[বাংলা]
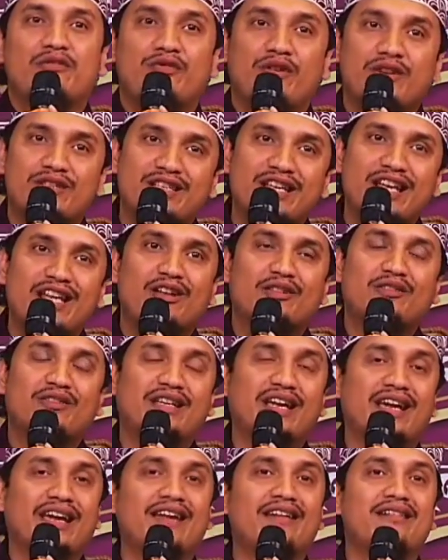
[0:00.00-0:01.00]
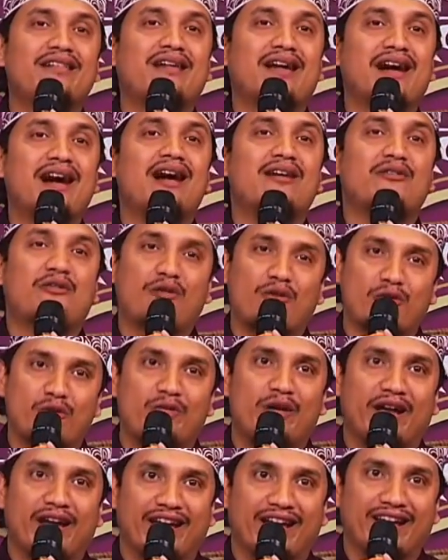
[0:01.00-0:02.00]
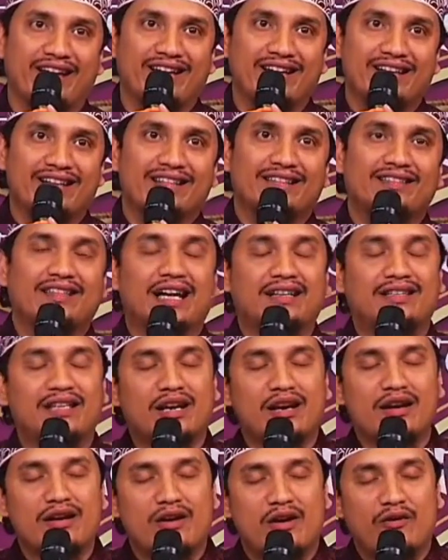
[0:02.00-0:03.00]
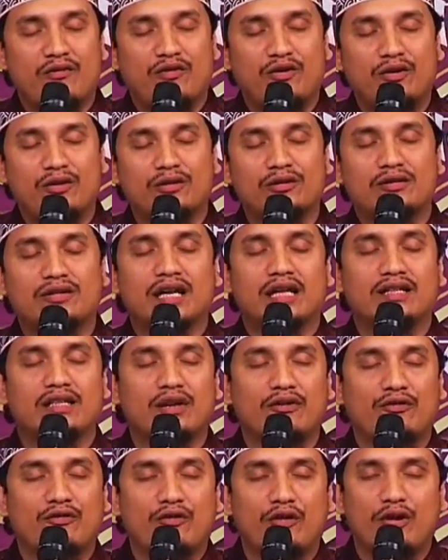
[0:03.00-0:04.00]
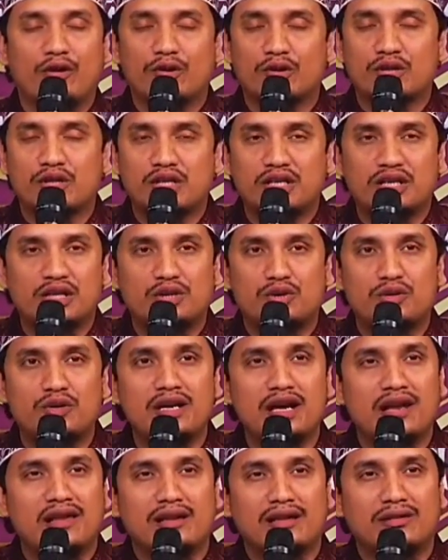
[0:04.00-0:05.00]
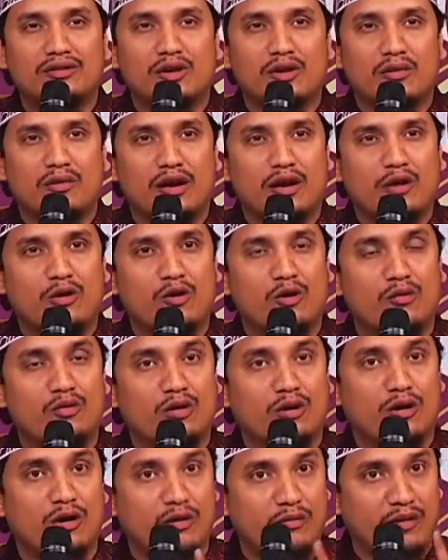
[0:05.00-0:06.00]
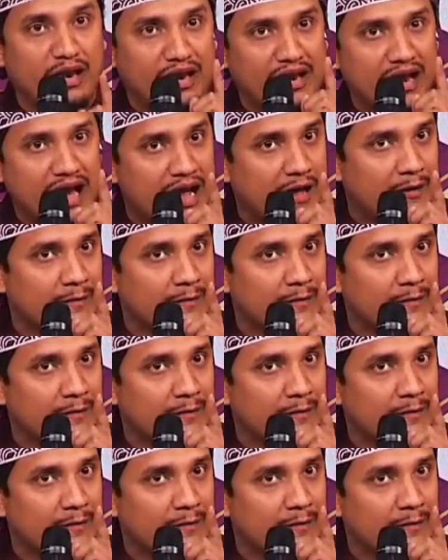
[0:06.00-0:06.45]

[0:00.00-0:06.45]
ফজিলতকে ইনকার করবে তাদের নফল তাদের ফরজ কিছুই আল্লাহর দরবারে কবুল হবে না